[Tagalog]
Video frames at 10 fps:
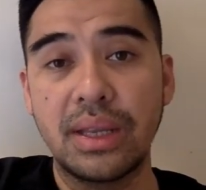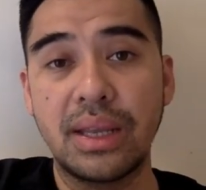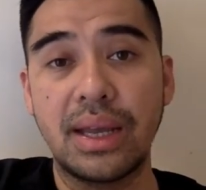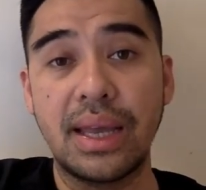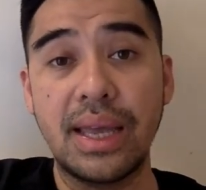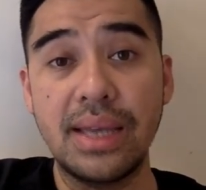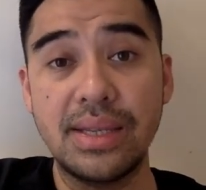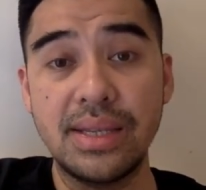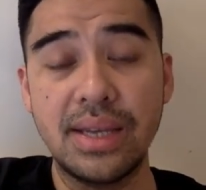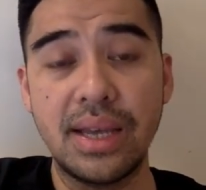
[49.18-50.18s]
na
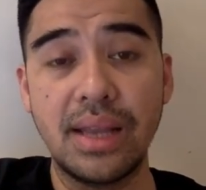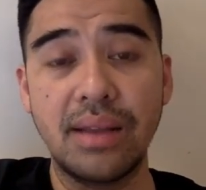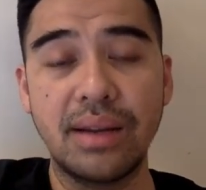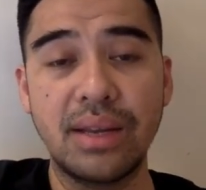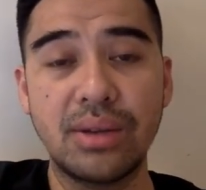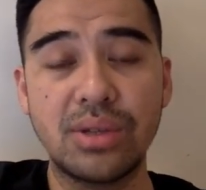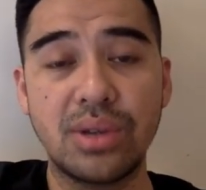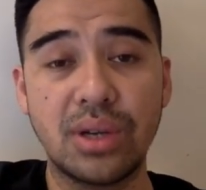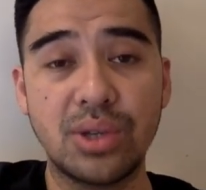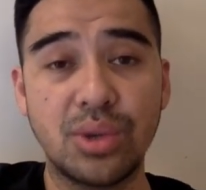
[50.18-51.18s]
ACL
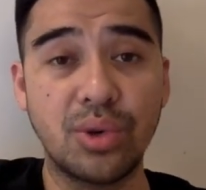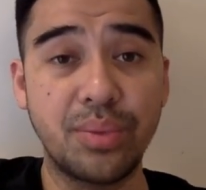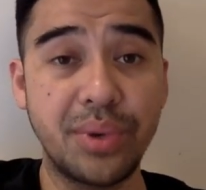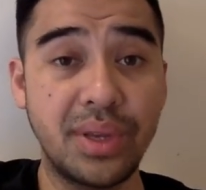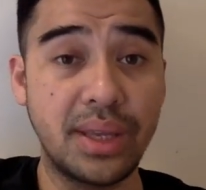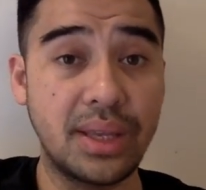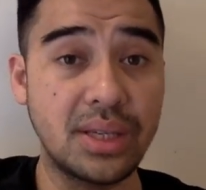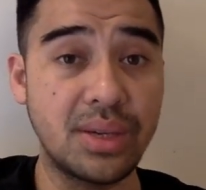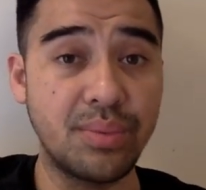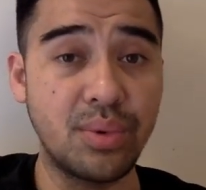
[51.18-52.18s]
Reconstruction Community
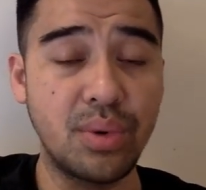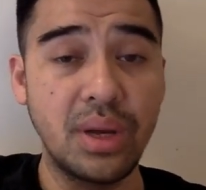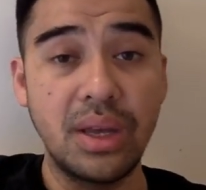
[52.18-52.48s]
Cebu